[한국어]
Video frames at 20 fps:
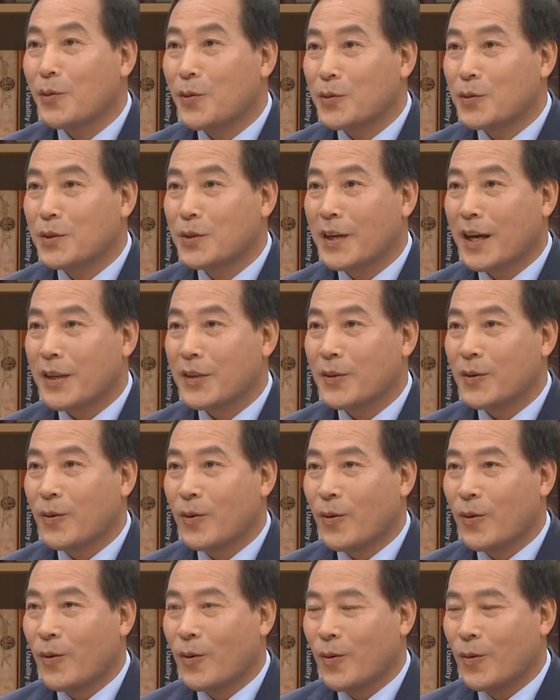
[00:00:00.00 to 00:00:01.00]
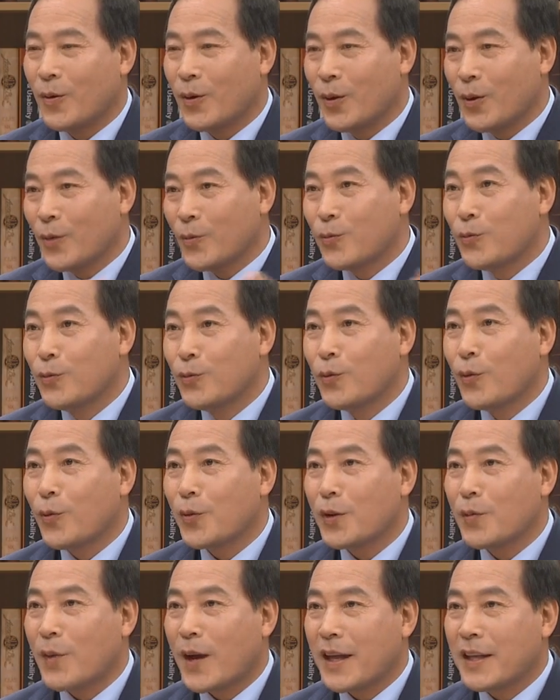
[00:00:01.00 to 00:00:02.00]
옷을 가지고
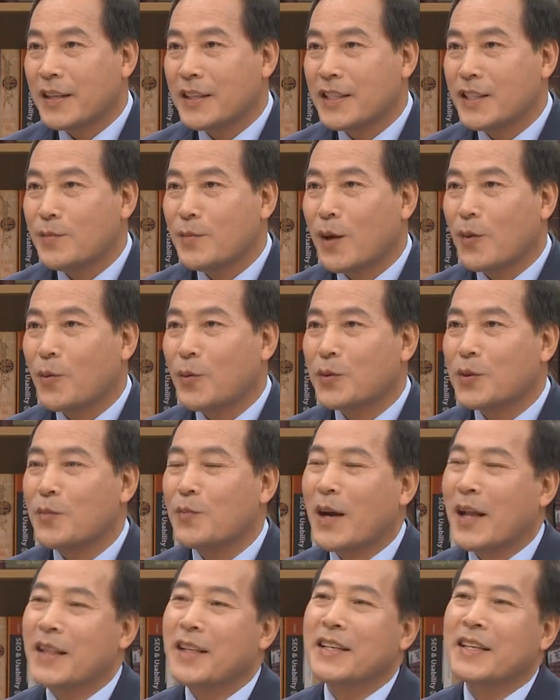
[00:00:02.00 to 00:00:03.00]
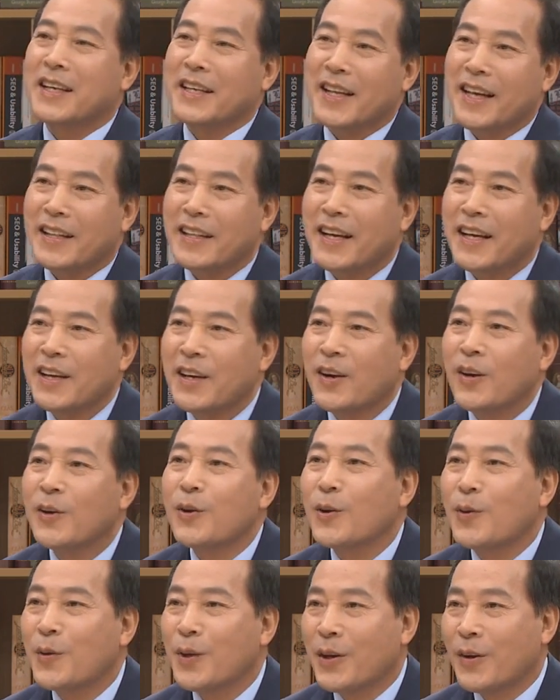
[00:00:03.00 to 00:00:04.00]
굴곡이 많이 심한 옷을 만들기가 상당히
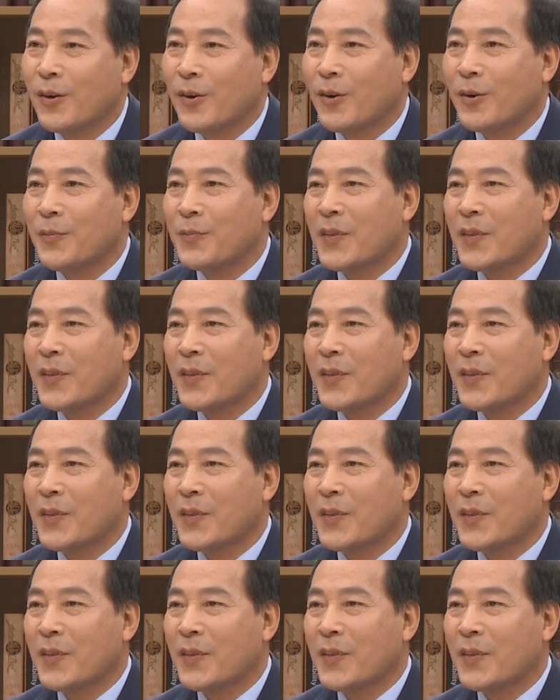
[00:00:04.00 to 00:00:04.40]
어려워요. 아,